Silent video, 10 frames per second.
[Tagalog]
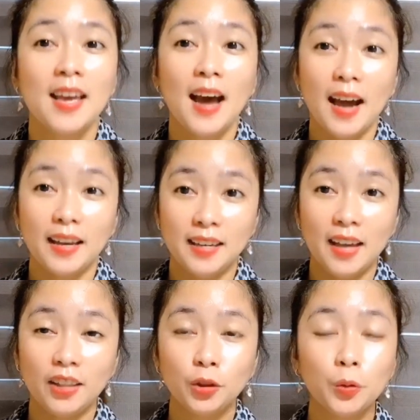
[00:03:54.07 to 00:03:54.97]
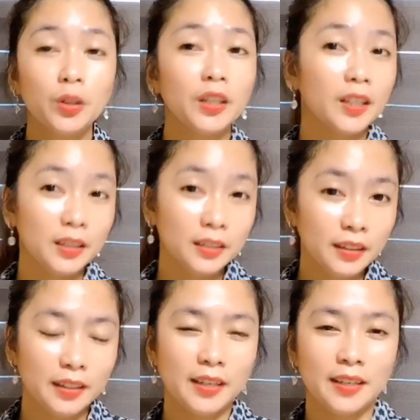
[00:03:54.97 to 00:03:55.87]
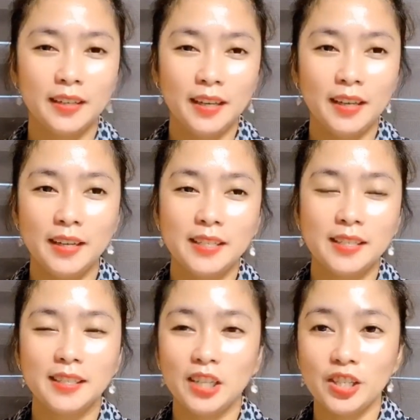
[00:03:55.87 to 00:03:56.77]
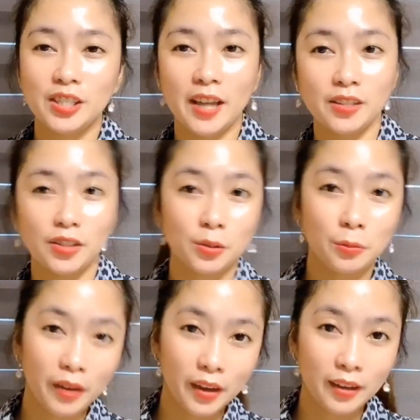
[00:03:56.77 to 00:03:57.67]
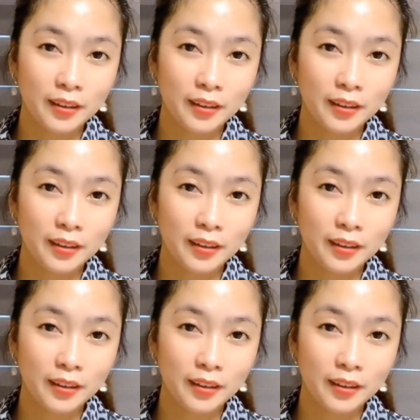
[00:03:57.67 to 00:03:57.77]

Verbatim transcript: ayan, Google is just text away.